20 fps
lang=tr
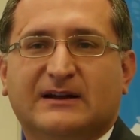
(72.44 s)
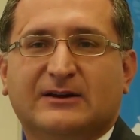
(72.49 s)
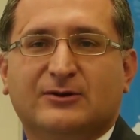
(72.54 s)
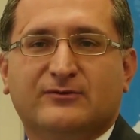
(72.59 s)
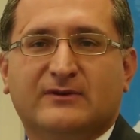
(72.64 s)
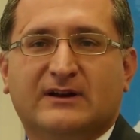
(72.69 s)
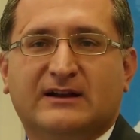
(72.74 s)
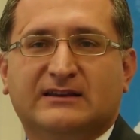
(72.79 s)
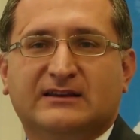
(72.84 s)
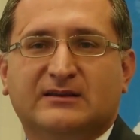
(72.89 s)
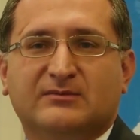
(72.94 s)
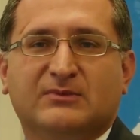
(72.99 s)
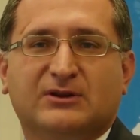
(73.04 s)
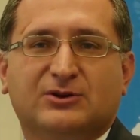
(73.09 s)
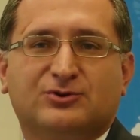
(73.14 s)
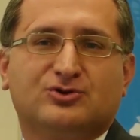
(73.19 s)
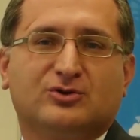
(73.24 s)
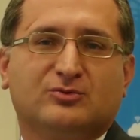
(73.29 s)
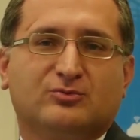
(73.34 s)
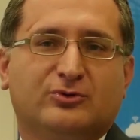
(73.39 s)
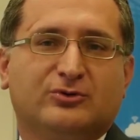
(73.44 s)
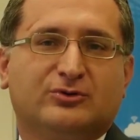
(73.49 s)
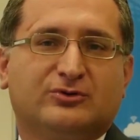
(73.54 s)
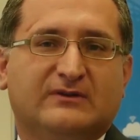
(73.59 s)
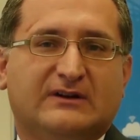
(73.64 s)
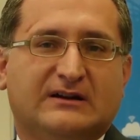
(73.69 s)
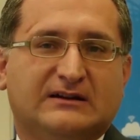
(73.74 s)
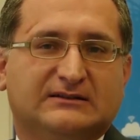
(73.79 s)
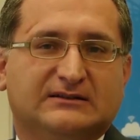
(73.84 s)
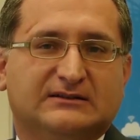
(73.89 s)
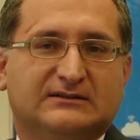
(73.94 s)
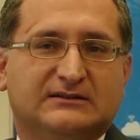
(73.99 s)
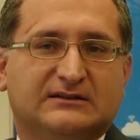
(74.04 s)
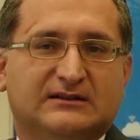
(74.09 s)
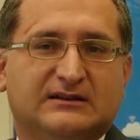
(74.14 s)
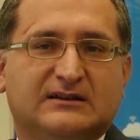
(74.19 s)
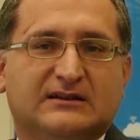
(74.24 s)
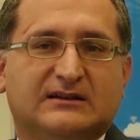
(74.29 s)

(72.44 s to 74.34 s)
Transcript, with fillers: Siber güvenliğin birçok boyutu vardır.